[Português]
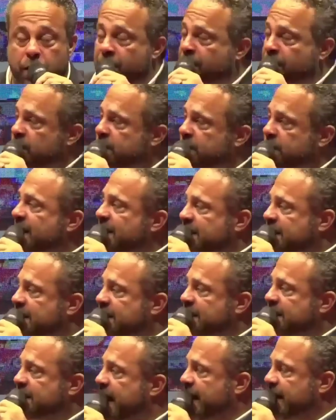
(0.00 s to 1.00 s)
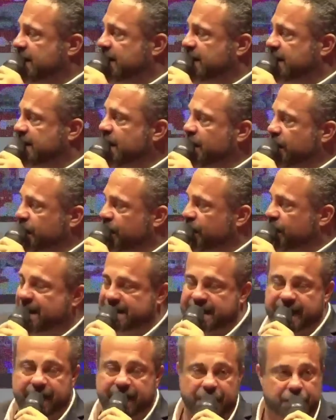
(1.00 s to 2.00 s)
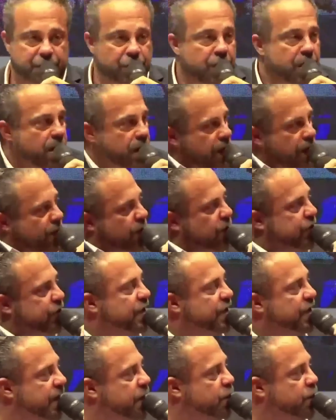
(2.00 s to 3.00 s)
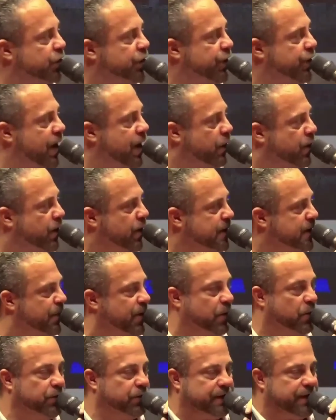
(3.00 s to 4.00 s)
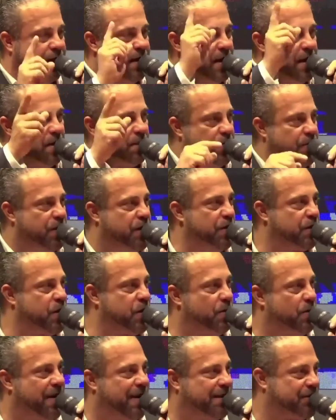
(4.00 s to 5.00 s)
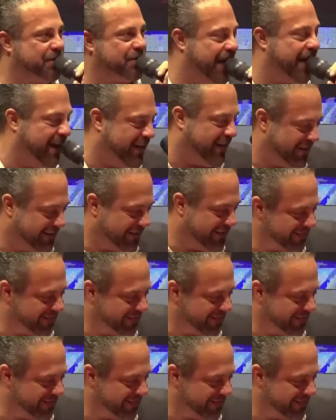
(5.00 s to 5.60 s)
como vocês três fazem isso? Eu vou deixar você continuar com essa pergunta, enquanto que eu passo lá.